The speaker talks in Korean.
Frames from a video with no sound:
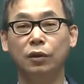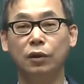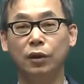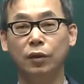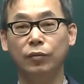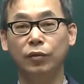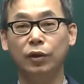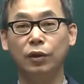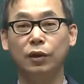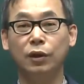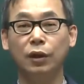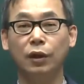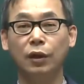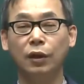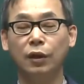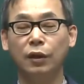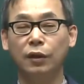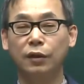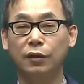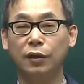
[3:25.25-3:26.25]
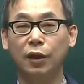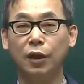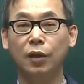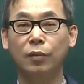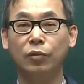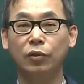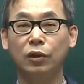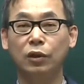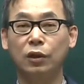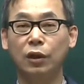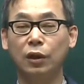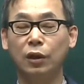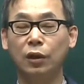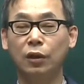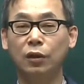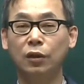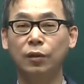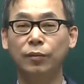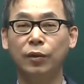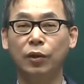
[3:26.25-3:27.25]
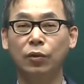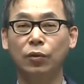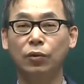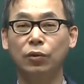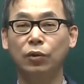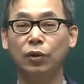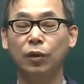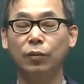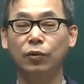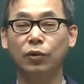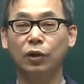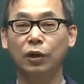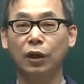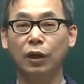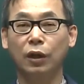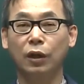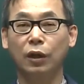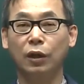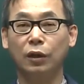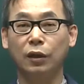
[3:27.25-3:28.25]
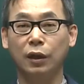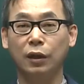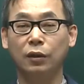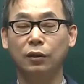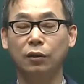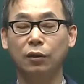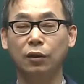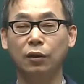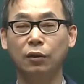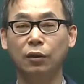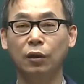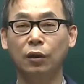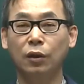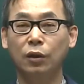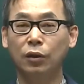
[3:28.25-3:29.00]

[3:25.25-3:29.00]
지금 현재 사회복지사 1급에 도전해 본다라는 것